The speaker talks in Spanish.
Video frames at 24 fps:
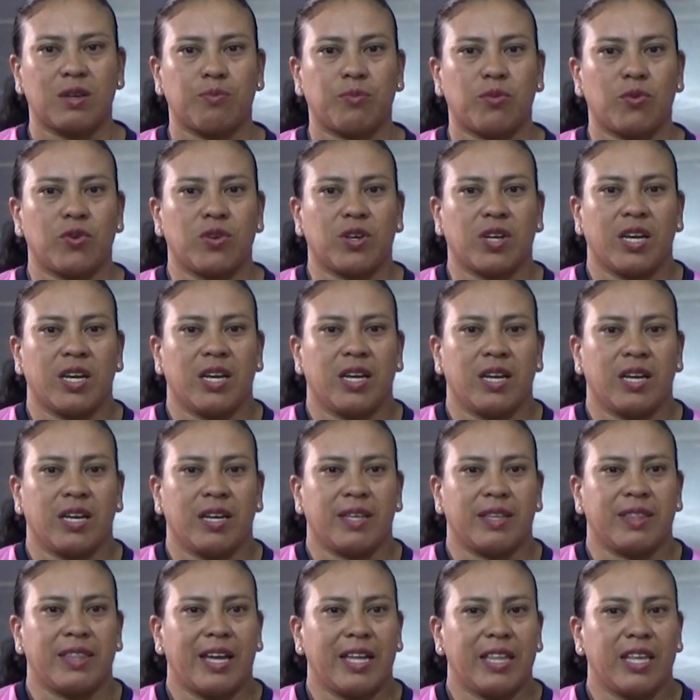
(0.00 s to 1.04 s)

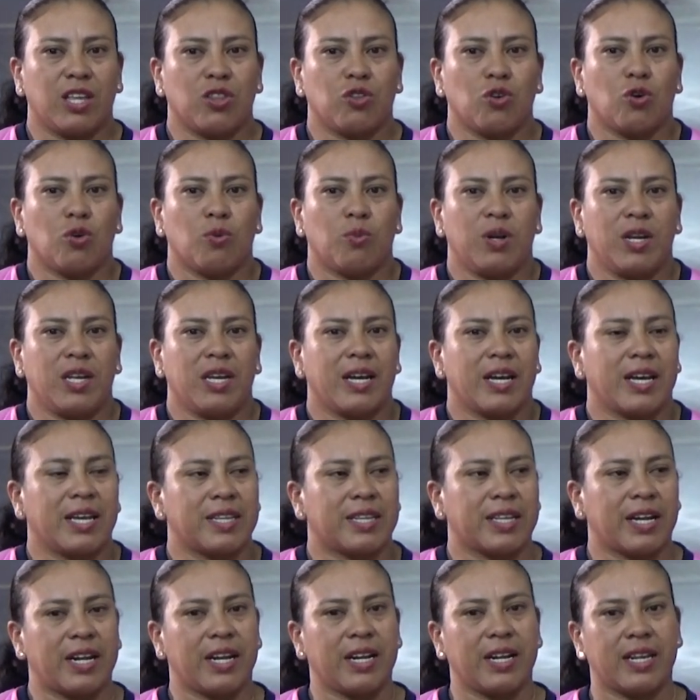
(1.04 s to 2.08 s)
porque nadie nos obliga a
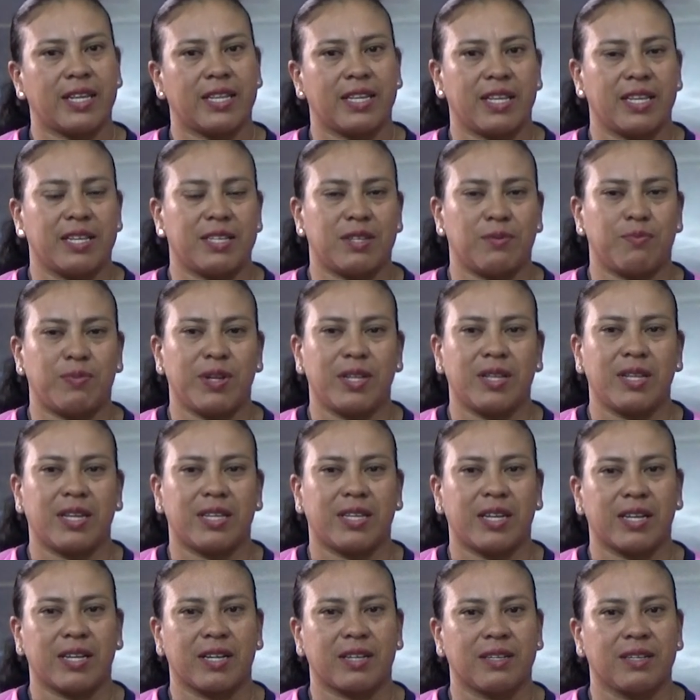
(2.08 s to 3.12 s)
estar en esta
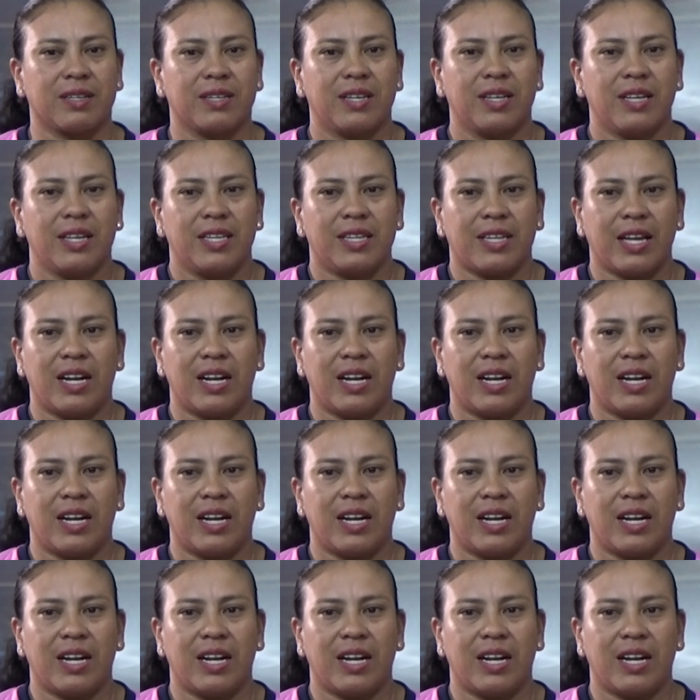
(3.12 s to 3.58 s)
disciplina tan,